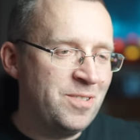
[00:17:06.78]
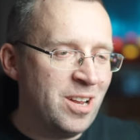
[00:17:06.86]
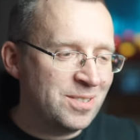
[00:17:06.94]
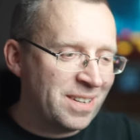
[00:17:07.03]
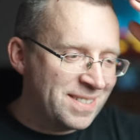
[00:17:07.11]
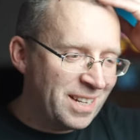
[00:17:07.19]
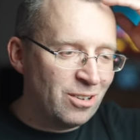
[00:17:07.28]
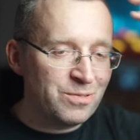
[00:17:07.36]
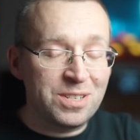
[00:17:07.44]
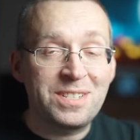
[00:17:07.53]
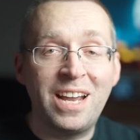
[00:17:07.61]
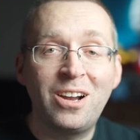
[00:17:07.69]
wniosek z tego
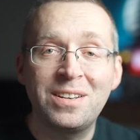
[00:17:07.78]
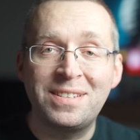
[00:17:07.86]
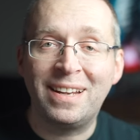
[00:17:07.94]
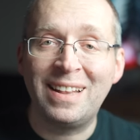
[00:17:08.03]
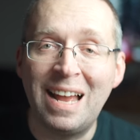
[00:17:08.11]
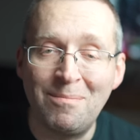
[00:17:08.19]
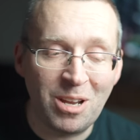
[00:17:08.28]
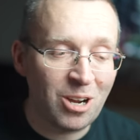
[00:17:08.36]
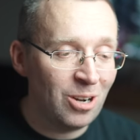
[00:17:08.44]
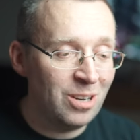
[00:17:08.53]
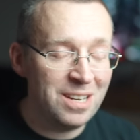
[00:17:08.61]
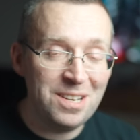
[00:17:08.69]
wszystkiego jest jak dla mnie
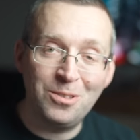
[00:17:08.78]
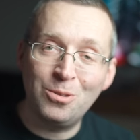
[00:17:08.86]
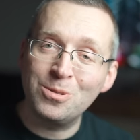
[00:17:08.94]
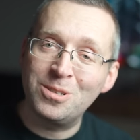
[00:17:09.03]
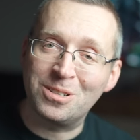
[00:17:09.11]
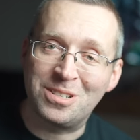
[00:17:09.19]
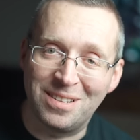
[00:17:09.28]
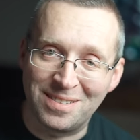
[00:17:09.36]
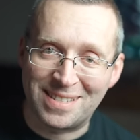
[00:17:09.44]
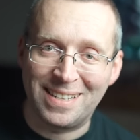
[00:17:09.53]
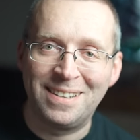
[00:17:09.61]
cholernie druzgoczący.